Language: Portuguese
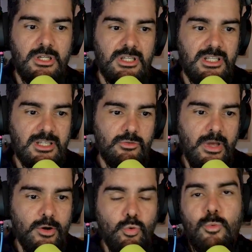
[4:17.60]
Então não é
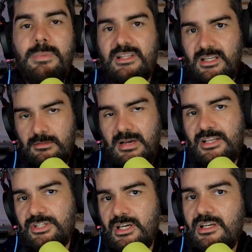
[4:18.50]
culpa da
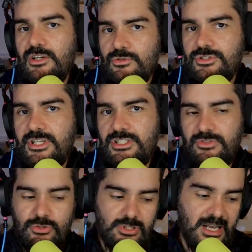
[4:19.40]
gramática os
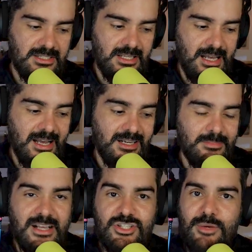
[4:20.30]
desvios. a
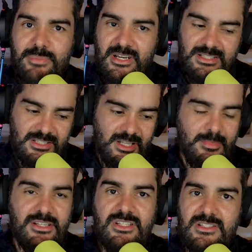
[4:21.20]
gramática apenas
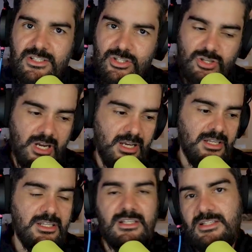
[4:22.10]
sistematiza e diz: olha,
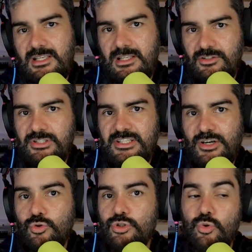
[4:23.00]
isso aqui não está de
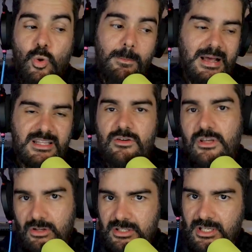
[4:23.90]
acordo com o padrão que
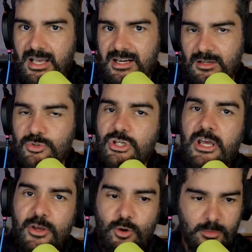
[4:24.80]
nós encaramos
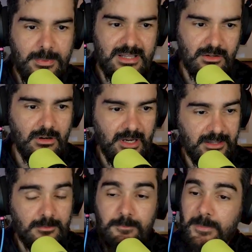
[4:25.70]
como padrão correto.
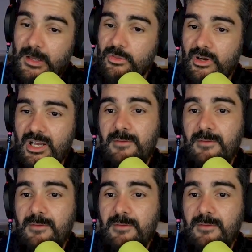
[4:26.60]
Então não é